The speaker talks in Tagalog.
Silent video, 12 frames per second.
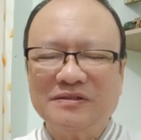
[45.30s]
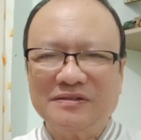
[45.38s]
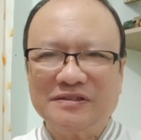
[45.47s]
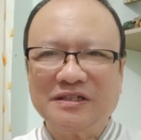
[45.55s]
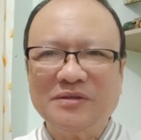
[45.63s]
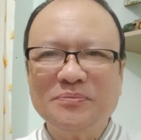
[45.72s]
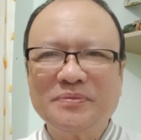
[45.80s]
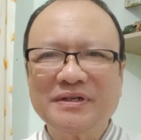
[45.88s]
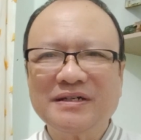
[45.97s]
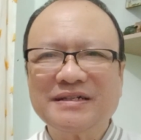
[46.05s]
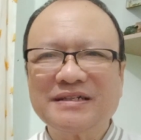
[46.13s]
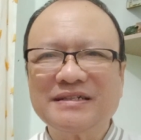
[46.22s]
Siyempre,
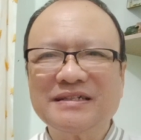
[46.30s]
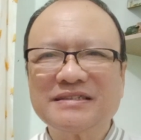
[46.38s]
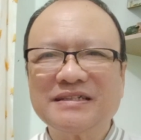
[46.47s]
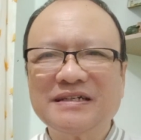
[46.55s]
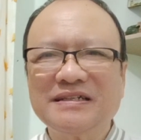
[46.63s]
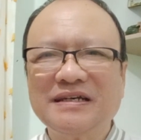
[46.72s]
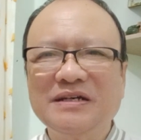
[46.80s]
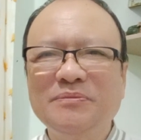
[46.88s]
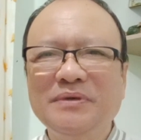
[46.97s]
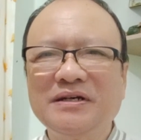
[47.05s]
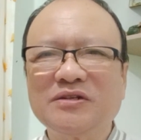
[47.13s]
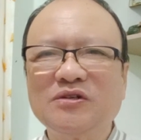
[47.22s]
ang karanasan ay
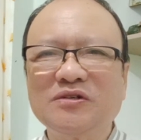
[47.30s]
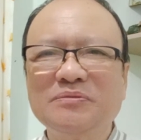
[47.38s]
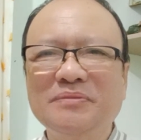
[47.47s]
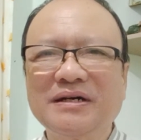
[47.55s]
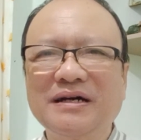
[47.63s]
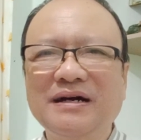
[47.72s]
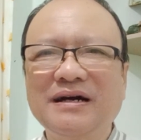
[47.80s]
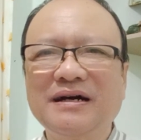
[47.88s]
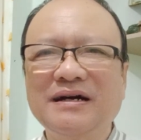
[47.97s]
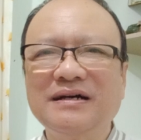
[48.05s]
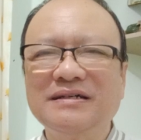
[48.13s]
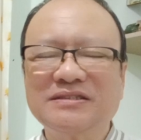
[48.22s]
mayroong mga
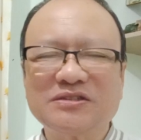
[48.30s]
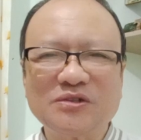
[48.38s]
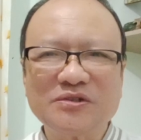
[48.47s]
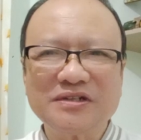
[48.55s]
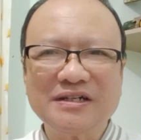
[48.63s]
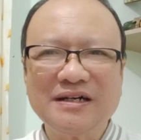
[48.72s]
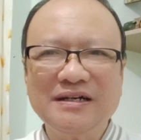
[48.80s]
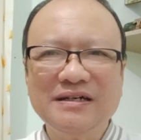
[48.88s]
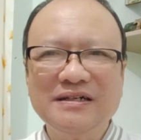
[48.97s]
istorya